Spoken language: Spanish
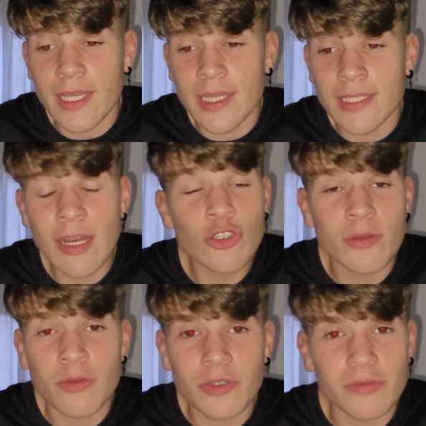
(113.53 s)
ya lo
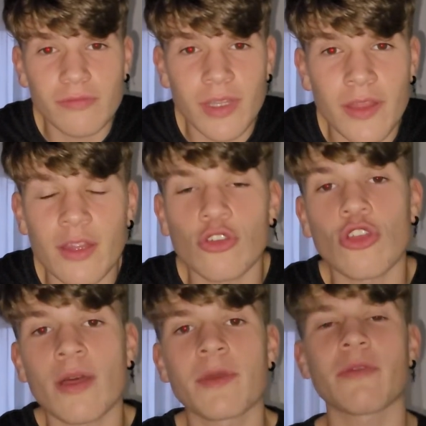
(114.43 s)
llevo diciendo
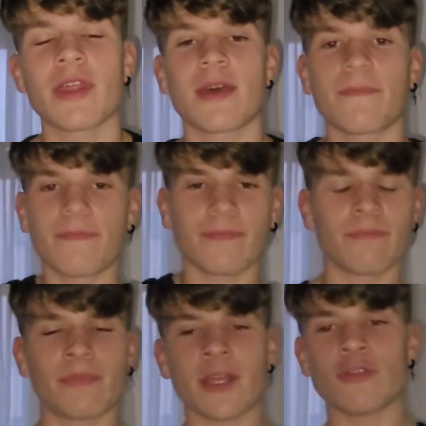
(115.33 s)
toda mi vida,
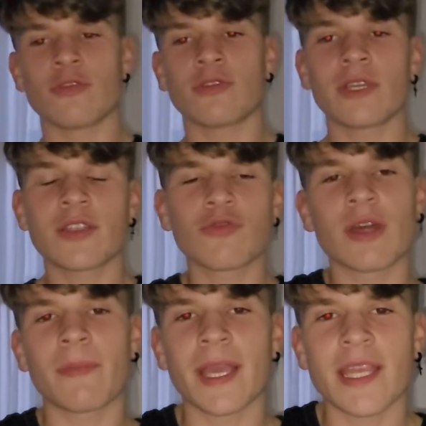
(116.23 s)
pero he hecho
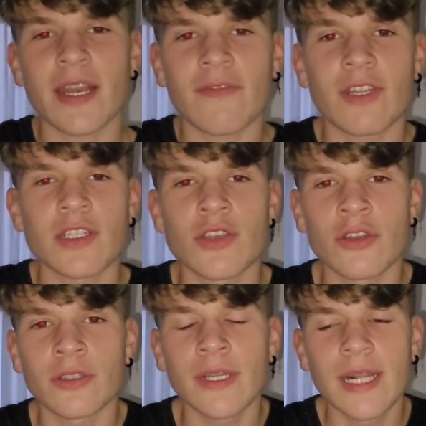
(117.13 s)
una pequeña
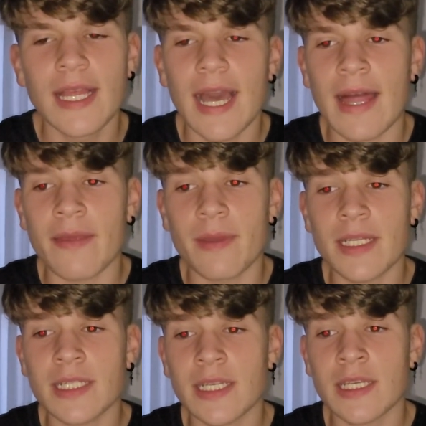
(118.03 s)
reflexión.
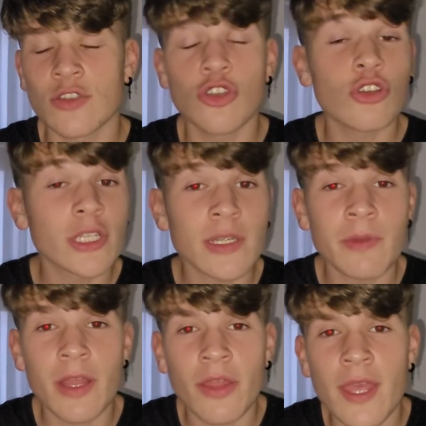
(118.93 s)
Además de, yo lo que
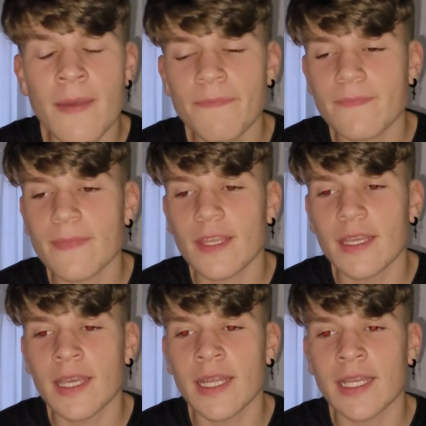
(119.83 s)
siempre decía
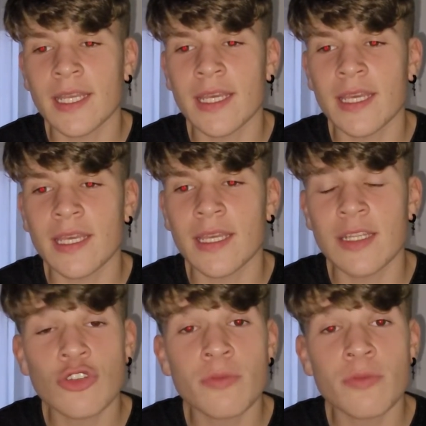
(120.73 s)
era que esos